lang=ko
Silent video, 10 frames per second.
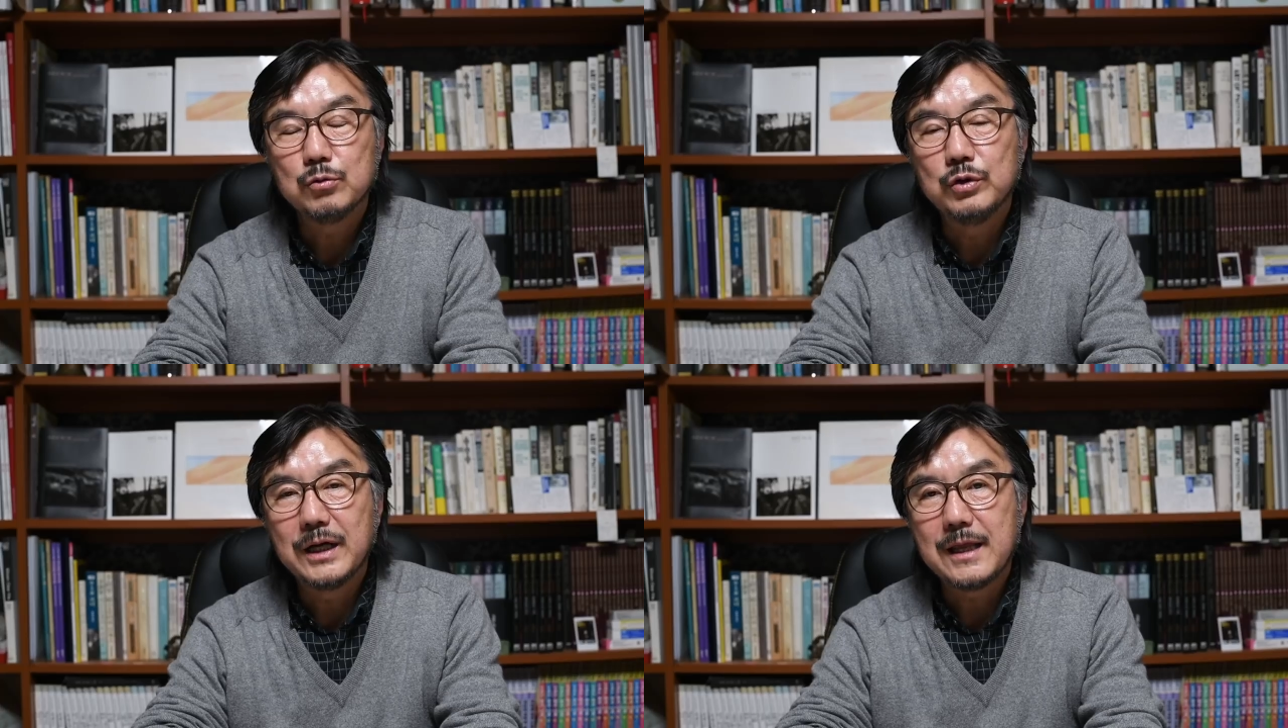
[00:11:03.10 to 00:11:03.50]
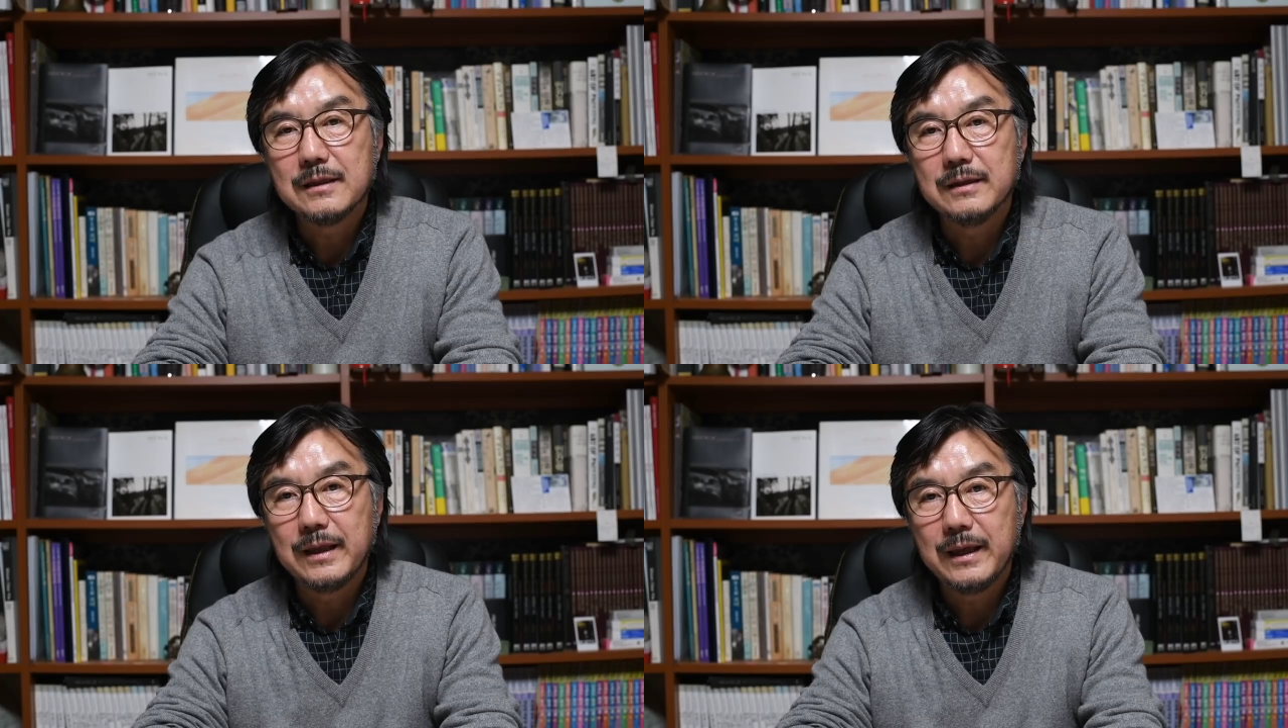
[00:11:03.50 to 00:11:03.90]
둘이가
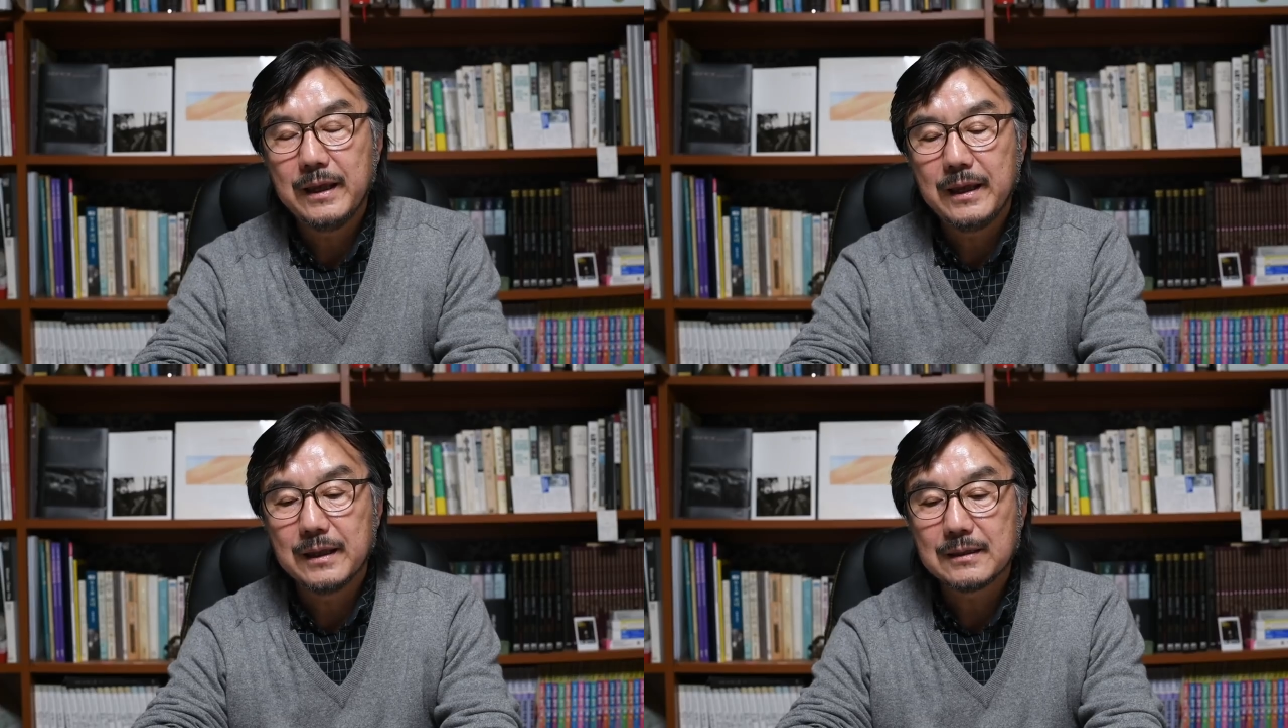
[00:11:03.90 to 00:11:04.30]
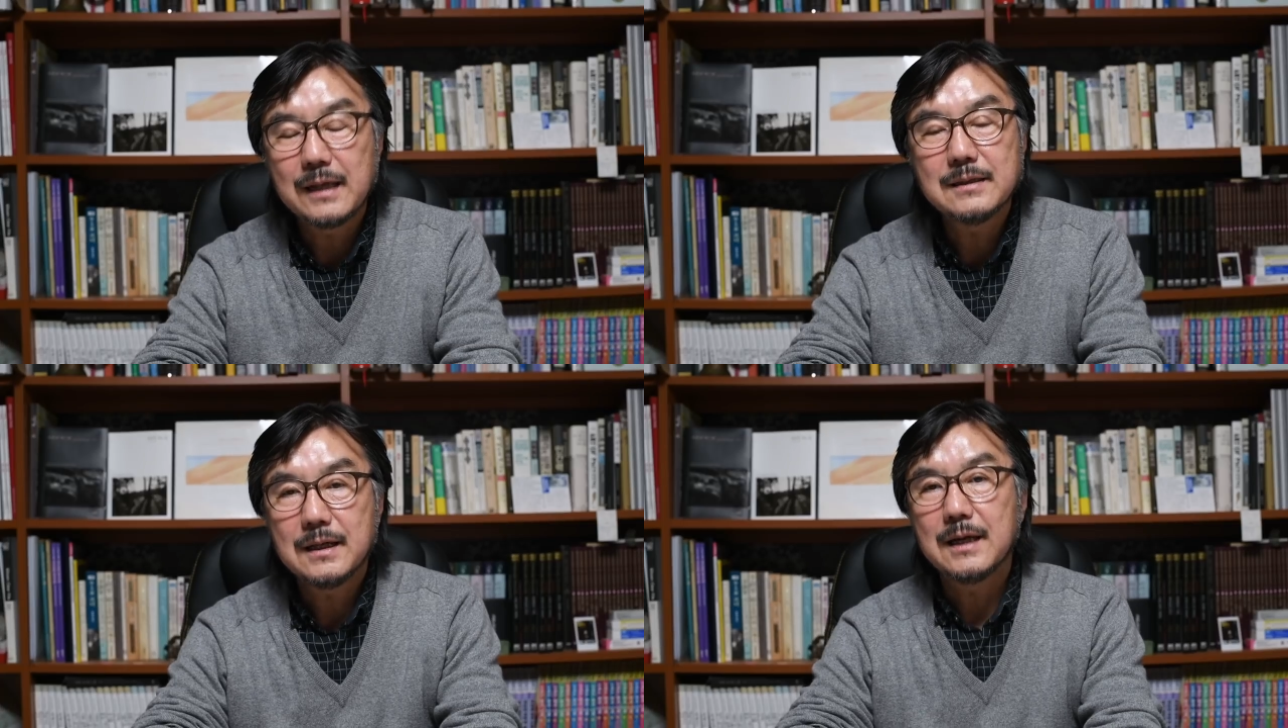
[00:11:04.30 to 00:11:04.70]
있는데,
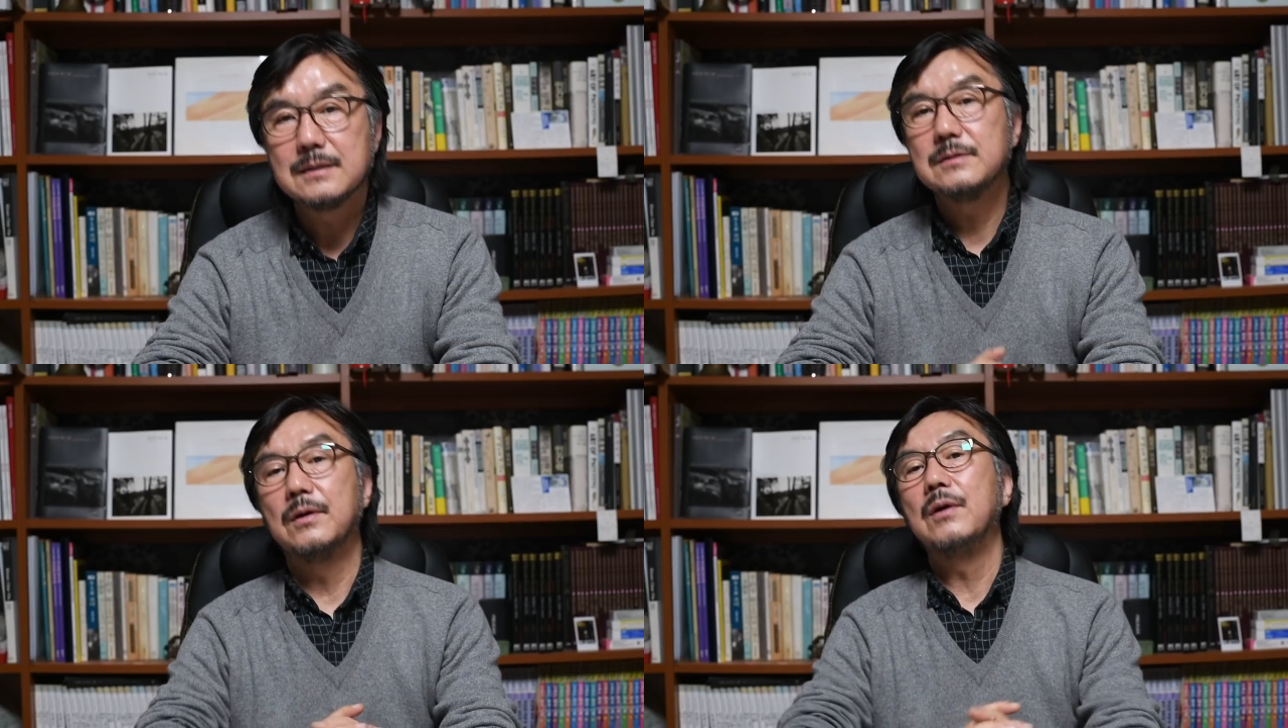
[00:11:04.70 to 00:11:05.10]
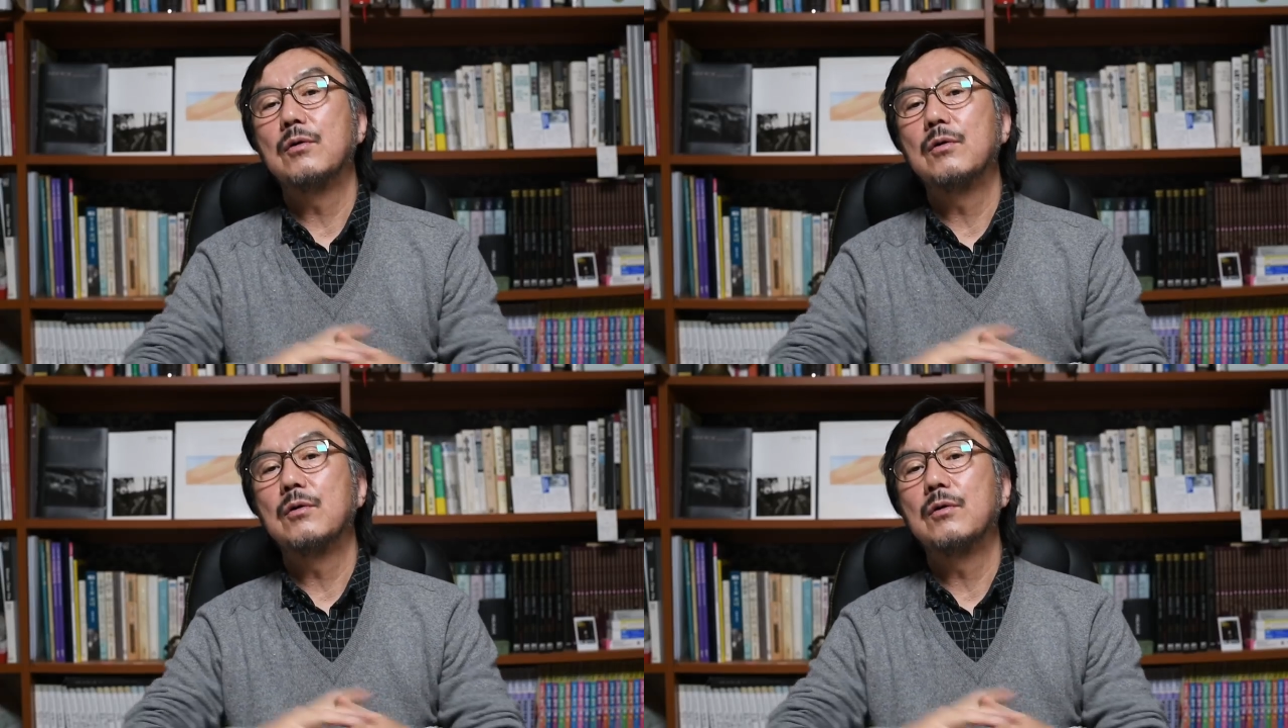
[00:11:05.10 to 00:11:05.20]
탈장 아시죠?